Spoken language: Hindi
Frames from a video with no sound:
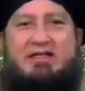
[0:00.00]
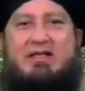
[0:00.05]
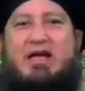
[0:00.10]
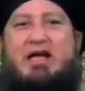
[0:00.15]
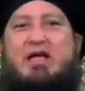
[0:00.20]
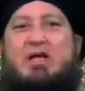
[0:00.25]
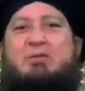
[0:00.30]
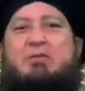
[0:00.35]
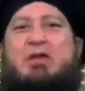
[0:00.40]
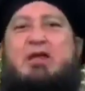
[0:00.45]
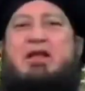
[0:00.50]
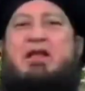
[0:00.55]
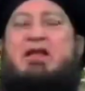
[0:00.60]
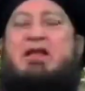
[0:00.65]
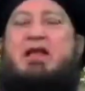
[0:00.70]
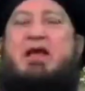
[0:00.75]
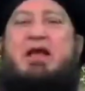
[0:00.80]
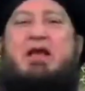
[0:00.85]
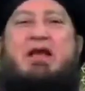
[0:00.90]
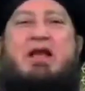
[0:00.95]
ताकि मेरे
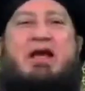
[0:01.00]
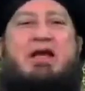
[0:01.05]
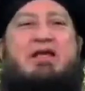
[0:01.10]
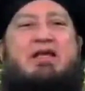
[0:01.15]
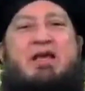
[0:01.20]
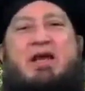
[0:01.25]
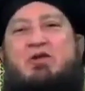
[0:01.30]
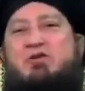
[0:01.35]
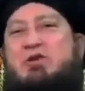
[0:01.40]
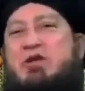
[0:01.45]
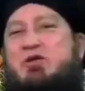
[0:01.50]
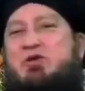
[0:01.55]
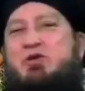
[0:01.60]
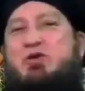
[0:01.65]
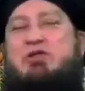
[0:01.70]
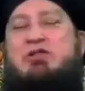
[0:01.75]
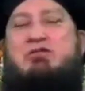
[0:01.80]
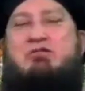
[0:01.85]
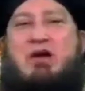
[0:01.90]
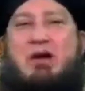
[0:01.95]
लिए अल्लाह के यहाँ जो
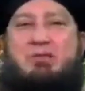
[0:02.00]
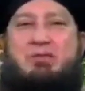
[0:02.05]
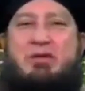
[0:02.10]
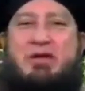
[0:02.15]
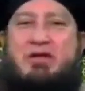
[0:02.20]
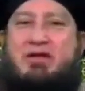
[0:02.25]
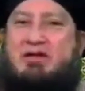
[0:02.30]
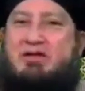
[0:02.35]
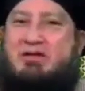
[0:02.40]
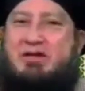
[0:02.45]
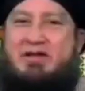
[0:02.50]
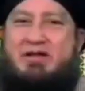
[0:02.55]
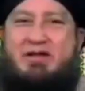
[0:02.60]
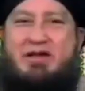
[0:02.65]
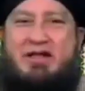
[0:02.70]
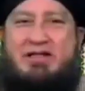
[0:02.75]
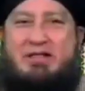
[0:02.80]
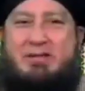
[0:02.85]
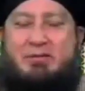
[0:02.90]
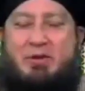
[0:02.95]
अजर सवाब का
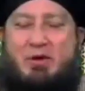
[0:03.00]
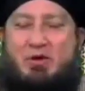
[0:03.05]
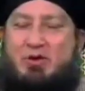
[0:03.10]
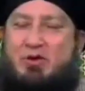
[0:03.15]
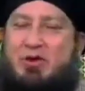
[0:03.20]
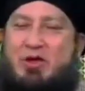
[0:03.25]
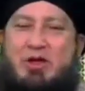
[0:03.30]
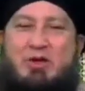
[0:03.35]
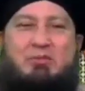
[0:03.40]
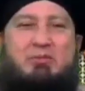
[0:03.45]
ज़खीरा जमा हो